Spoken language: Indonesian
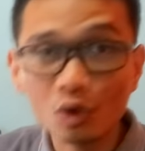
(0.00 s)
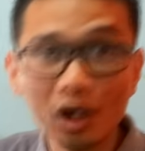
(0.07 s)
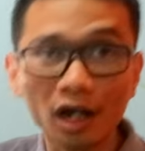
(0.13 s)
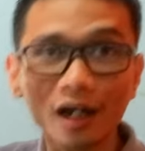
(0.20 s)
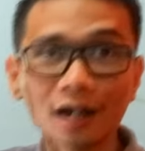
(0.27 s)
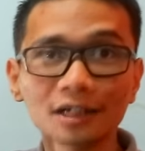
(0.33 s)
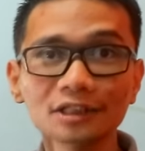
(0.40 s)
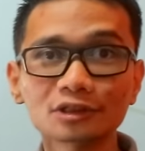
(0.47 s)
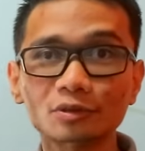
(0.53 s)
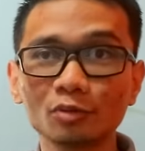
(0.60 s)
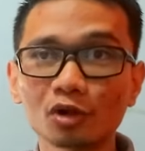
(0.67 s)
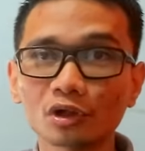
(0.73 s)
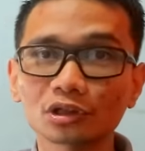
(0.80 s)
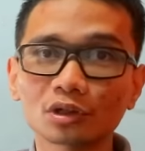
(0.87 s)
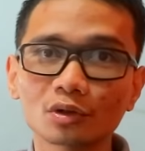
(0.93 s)
gue nggak
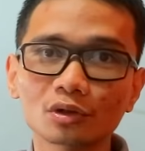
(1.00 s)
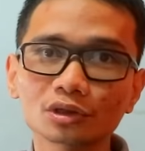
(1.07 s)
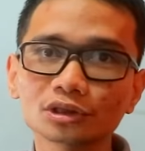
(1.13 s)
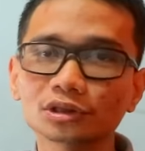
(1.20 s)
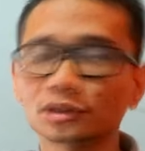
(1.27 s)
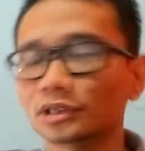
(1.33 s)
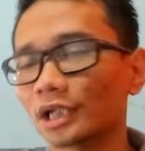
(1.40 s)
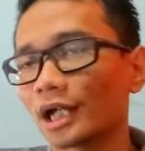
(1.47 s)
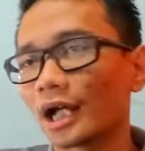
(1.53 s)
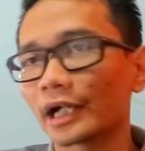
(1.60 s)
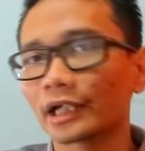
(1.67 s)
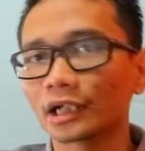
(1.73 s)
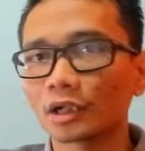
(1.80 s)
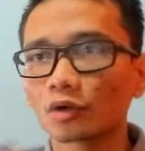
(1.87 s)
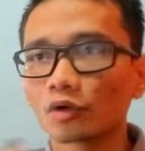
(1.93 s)
dicemooh terus. Nah,
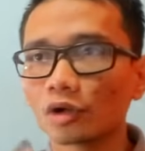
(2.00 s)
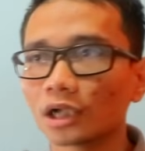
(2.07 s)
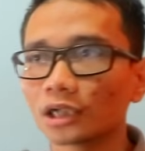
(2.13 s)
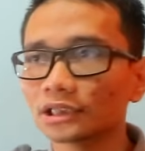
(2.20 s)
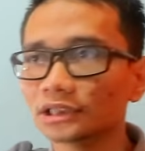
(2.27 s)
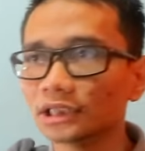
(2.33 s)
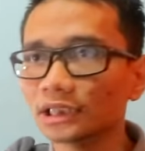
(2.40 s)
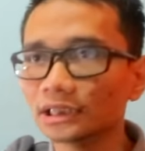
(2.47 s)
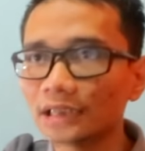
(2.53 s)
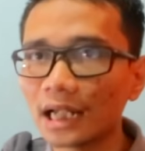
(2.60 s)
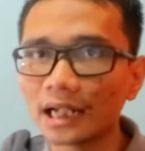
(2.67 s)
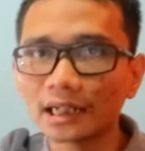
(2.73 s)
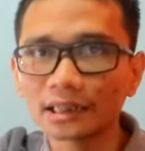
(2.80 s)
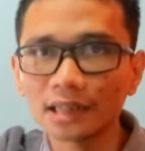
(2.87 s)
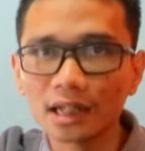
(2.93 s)
akhirnya gue di sini
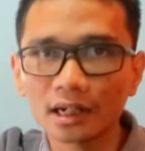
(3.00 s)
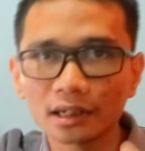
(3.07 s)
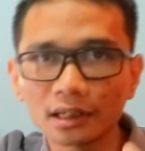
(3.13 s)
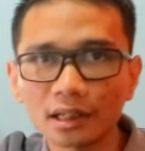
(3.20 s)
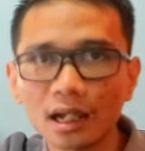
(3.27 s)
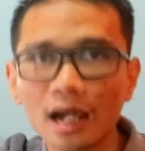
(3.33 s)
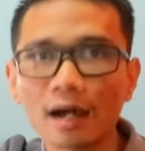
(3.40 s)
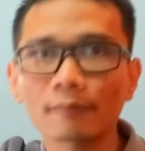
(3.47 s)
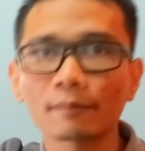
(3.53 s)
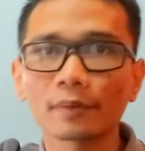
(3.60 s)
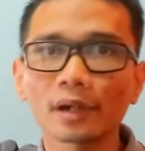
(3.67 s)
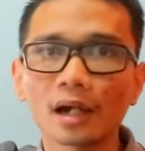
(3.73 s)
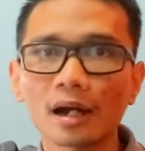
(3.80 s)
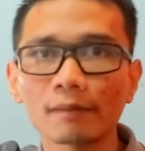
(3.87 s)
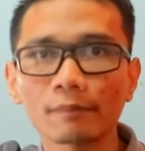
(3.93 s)
nyari-nyari
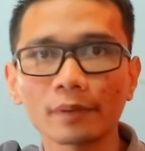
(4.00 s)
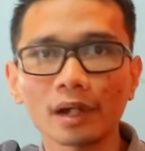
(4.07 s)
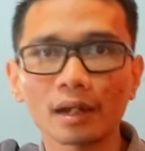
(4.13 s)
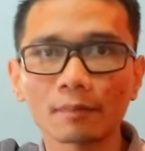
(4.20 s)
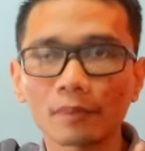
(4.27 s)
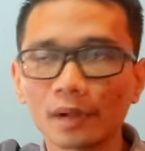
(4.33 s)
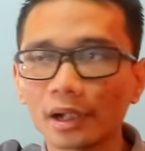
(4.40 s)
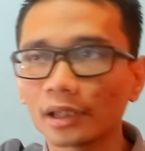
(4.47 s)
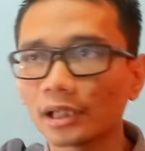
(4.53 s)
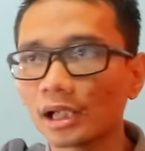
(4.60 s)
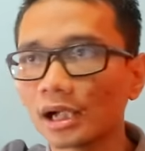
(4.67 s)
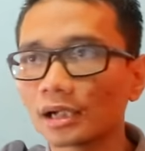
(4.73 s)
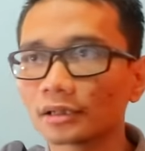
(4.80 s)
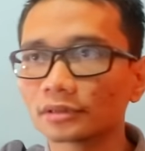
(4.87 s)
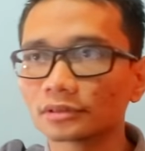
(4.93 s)
HP-HP apa
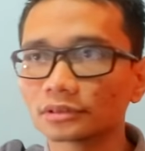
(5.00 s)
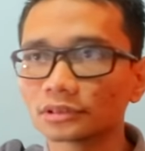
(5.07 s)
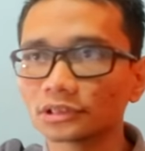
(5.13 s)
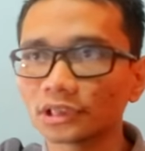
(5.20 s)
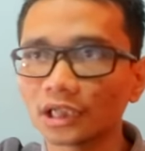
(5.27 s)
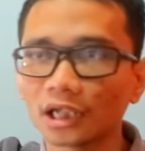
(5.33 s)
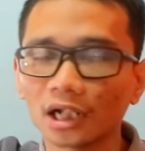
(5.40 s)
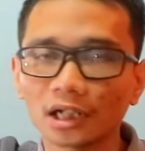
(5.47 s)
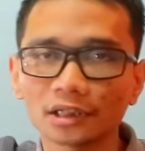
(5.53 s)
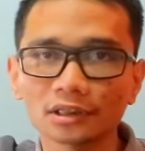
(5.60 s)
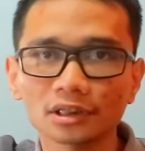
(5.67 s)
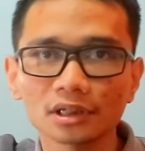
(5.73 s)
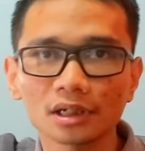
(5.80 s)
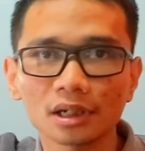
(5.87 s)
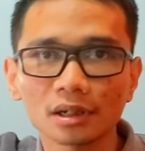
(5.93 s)
yang
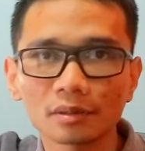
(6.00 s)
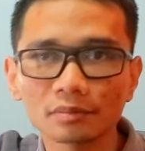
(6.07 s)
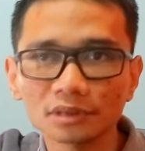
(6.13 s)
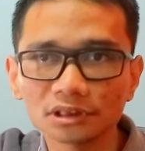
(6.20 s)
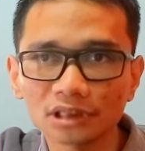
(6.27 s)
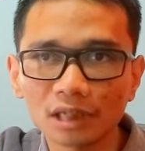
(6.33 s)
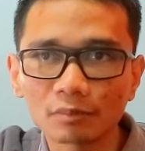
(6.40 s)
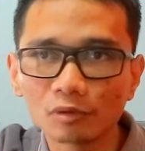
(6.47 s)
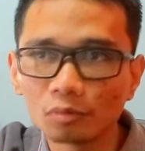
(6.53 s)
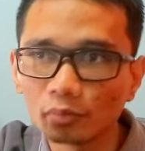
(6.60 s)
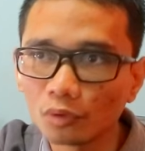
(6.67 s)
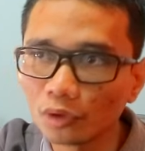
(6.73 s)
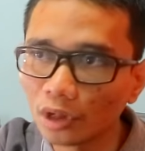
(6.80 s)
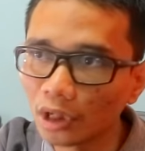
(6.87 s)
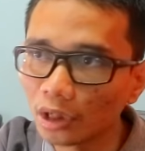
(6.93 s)
sekiranya bisa
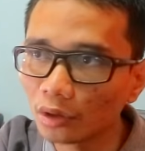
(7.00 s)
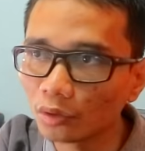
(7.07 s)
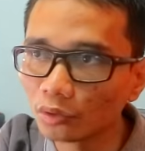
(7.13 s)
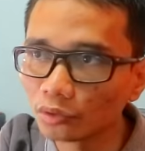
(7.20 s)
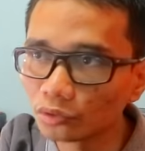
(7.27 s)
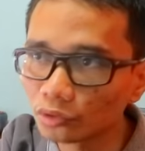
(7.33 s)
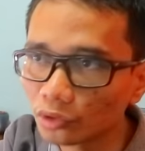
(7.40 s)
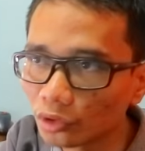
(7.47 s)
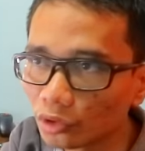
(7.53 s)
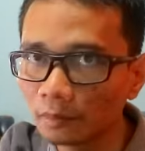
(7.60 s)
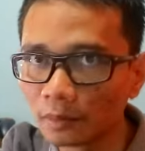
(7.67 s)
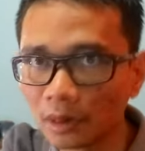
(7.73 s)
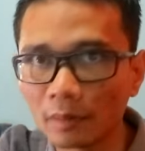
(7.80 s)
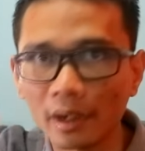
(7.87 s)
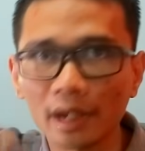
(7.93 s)
mumpunin untuk
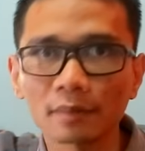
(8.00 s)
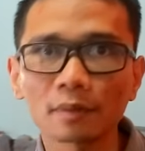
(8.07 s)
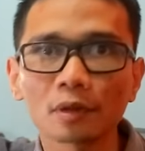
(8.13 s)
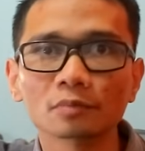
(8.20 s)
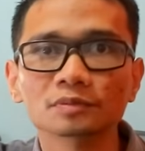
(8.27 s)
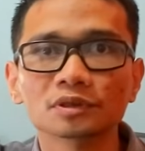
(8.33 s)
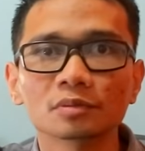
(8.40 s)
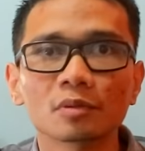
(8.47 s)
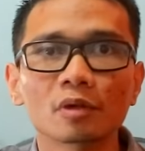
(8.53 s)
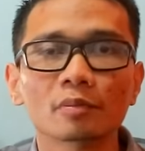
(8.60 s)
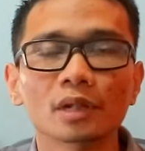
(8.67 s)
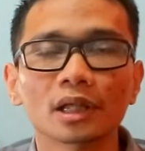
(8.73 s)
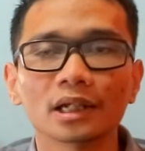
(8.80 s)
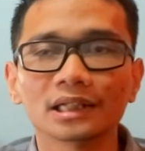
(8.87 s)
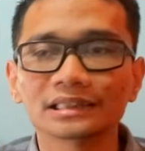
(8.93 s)
bermain PUBG
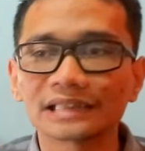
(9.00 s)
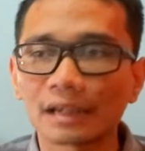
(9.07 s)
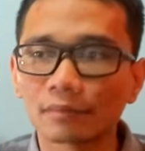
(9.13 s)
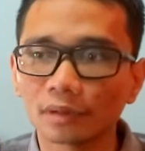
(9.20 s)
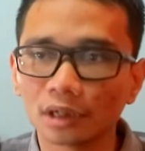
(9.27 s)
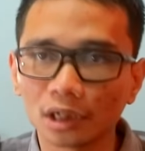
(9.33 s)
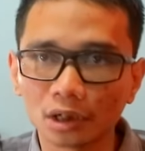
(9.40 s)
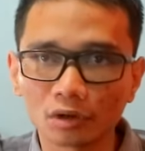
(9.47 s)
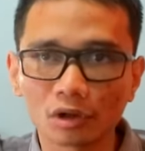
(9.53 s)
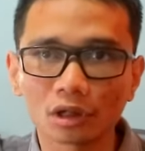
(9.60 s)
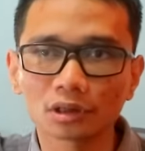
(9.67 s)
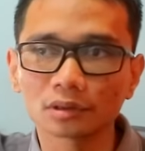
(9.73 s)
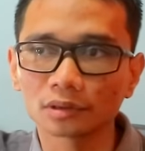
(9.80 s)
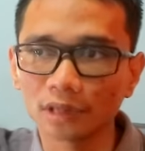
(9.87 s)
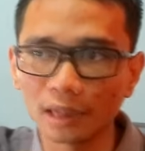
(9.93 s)
Mobile ini sambil
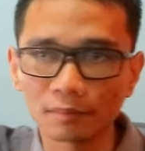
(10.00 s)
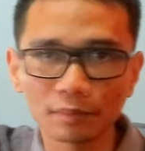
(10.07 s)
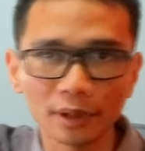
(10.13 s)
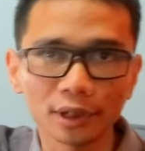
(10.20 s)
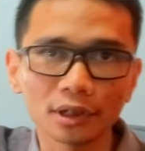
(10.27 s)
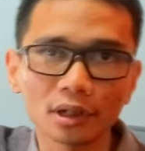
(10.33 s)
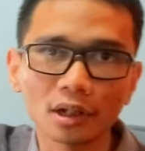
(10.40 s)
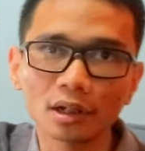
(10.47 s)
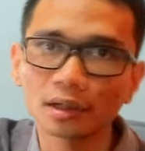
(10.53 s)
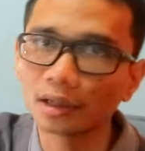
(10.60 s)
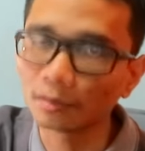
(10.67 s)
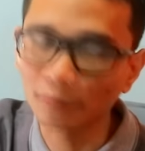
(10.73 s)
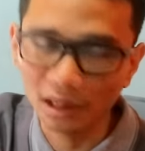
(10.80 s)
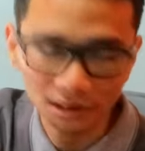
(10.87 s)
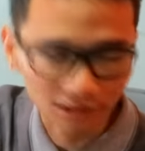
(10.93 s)
record gameplaynya
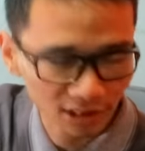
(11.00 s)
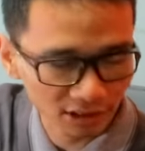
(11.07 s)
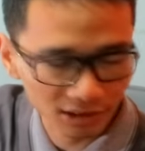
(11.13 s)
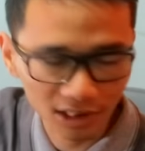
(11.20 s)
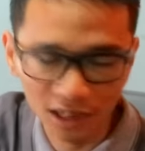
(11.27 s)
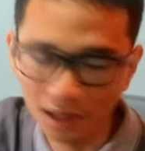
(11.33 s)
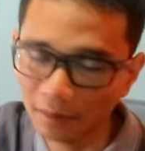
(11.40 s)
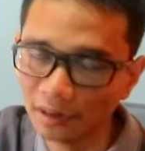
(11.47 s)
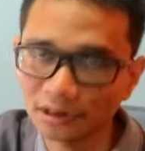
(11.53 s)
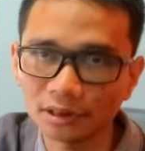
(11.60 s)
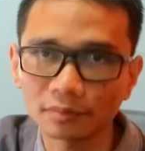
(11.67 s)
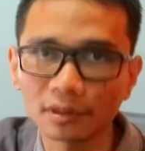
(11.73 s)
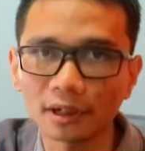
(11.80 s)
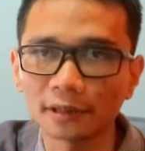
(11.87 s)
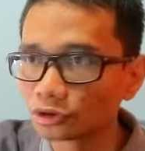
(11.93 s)
dan dan segala
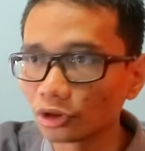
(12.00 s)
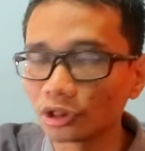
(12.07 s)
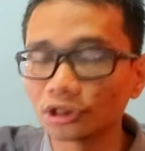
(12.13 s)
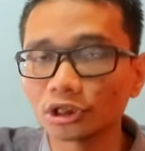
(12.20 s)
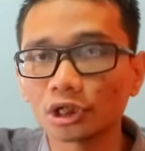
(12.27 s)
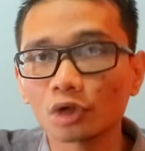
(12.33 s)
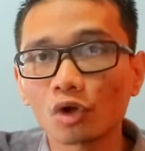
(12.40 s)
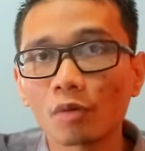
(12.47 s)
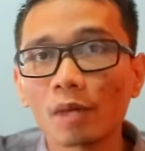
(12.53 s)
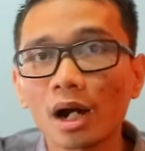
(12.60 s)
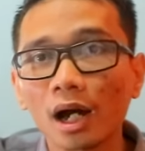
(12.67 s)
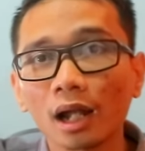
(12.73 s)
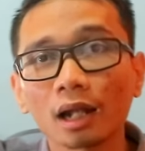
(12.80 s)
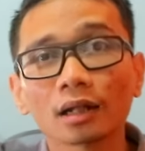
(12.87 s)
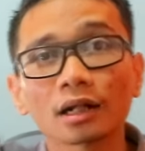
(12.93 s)
macamnya. So, di sini gua
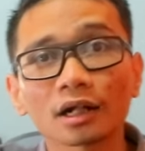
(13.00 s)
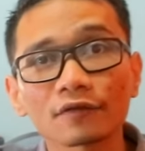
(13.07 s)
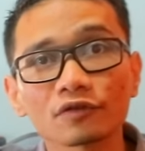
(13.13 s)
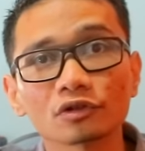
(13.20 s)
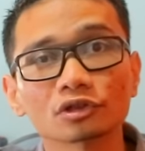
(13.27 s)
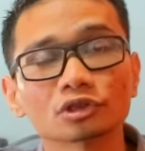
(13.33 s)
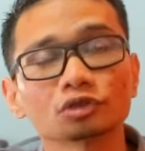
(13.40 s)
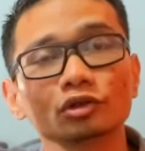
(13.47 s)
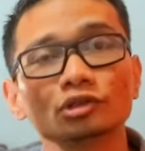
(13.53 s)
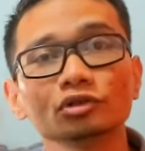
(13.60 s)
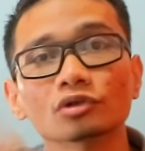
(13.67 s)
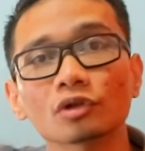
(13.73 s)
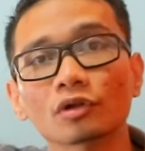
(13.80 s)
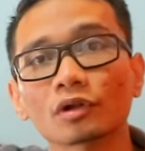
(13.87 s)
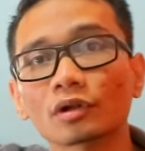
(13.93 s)
bakalan review sesuai
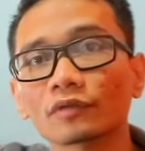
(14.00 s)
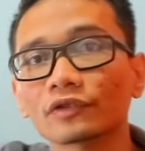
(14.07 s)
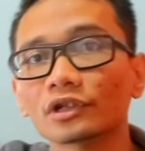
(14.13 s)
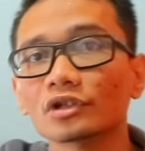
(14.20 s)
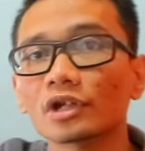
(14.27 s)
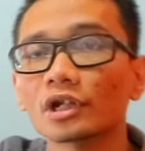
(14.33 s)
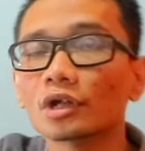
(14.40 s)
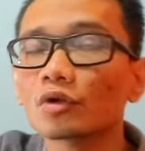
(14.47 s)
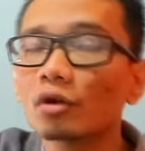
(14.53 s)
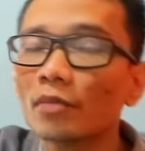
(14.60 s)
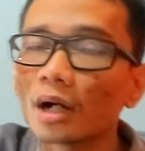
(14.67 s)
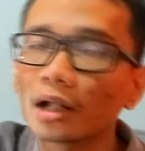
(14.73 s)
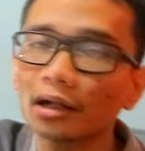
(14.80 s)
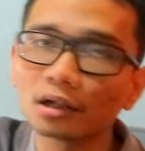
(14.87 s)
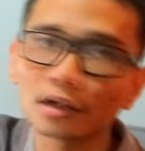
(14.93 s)
judul video ini gue
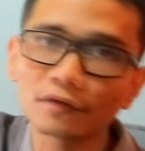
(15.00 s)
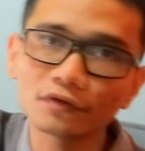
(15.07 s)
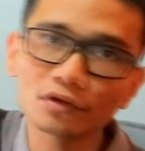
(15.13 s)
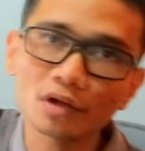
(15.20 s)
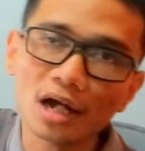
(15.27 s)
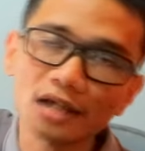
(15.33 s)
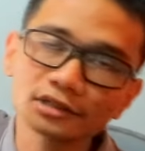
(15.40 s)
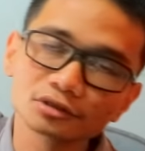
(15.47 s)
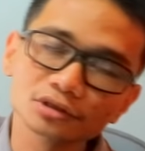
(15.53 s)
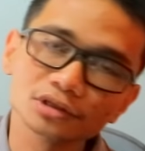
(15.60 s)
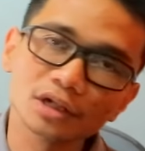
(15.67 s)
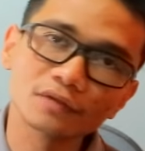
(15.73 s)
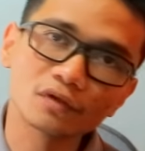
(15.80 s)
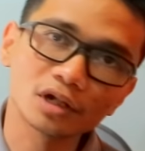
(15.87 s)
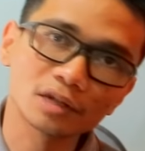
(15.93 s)
bakalan review Asus
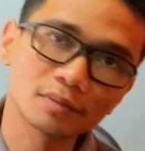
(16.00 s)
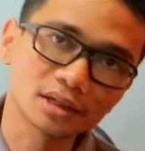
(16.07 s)
Zenfone